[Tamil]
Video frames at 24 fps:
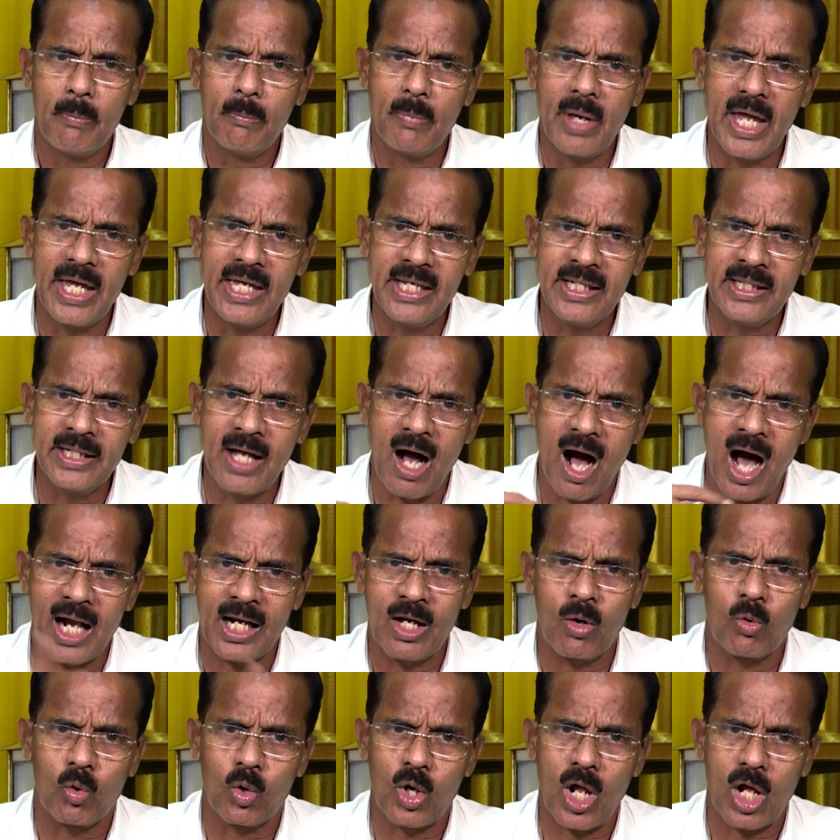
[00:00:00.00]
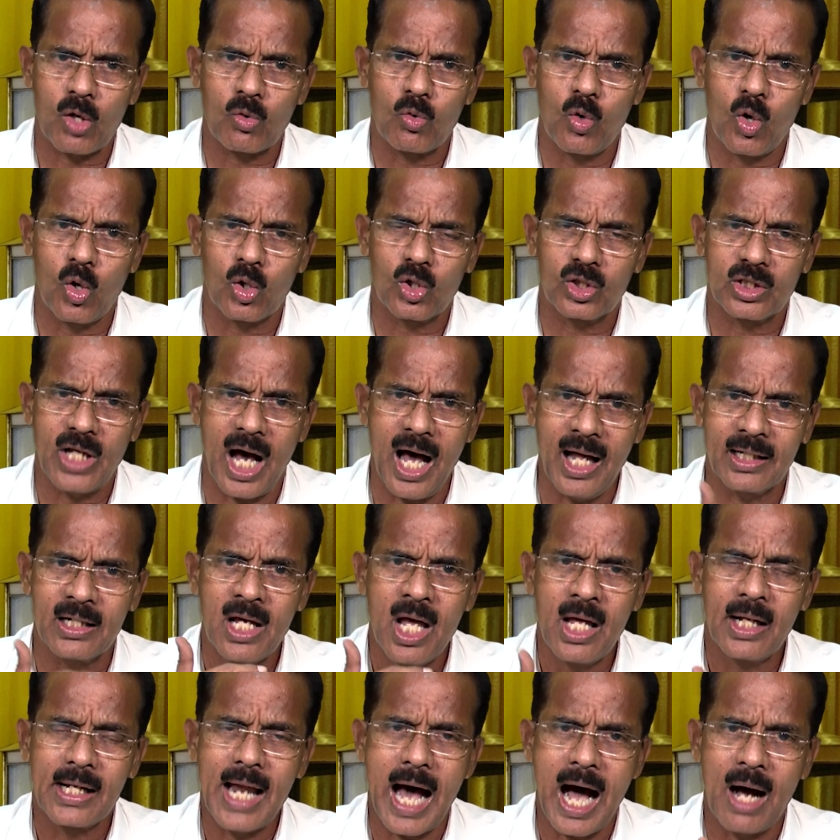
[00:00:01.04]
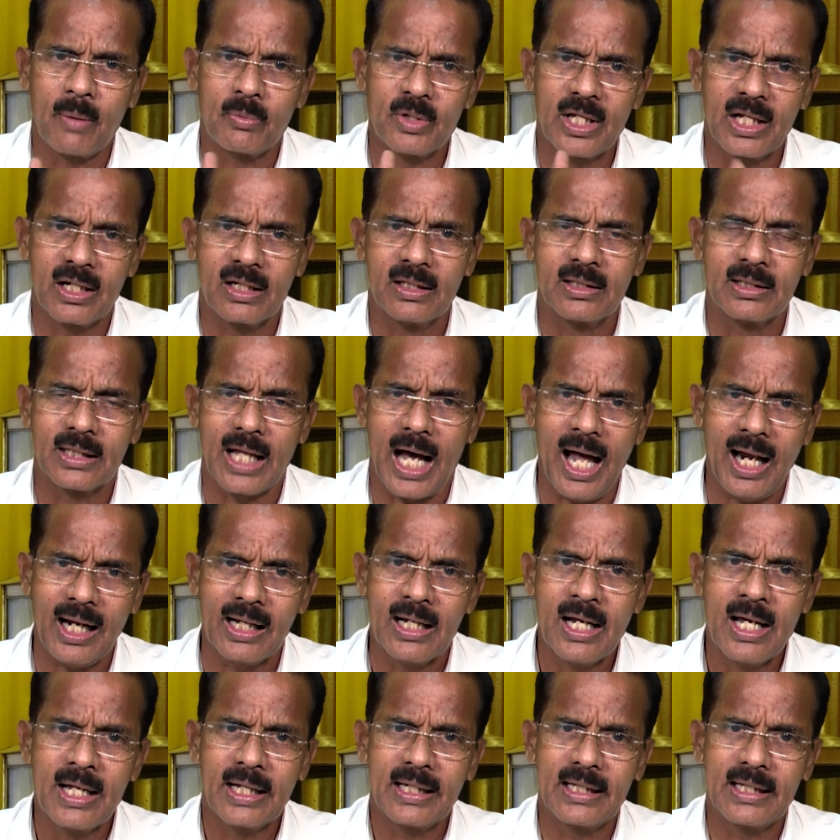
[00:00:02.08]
மெய்ஞான உணர்வோடு தான் நாம் இருந்தால்